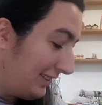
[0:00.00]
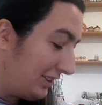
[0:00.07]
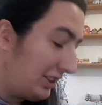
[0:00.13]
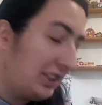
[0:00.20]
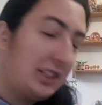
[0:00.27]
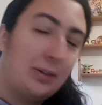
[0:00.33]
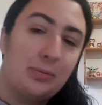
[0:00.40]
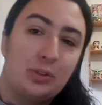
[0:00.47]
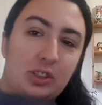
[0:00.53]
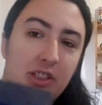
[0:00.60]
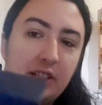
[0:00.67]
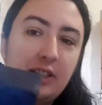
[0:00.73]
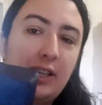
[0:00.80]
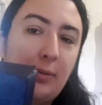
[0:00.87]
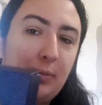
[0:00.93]
J'ai dit à mon
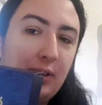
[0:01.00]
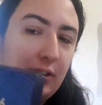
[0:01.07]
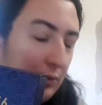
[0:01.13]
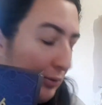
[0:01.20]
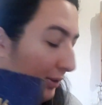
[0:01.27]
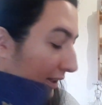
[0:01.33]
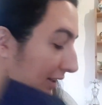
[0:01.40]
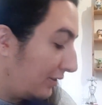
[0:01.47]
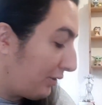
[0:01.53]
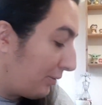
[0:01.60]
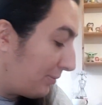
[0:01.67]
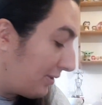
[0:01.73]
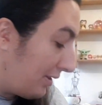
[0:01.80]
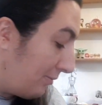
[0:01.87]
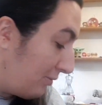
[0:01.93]
chéri de la mettre dans une case
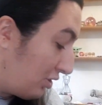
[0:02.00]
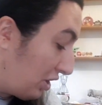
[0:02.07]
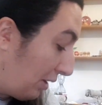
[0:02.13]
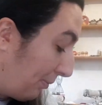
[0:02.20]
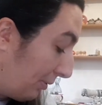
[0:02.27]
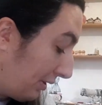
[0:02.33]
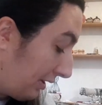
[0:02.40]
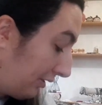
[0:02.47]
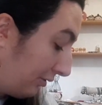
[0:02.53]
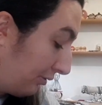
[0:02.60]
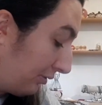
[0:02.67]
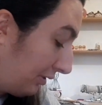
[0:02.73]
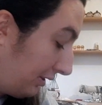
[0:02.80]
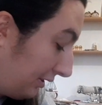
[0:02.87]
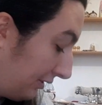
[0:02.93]
comme ça, mais je savais pas comment
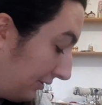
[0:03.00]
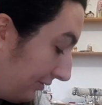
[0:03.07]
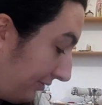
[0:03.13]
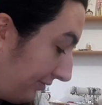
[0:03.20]
case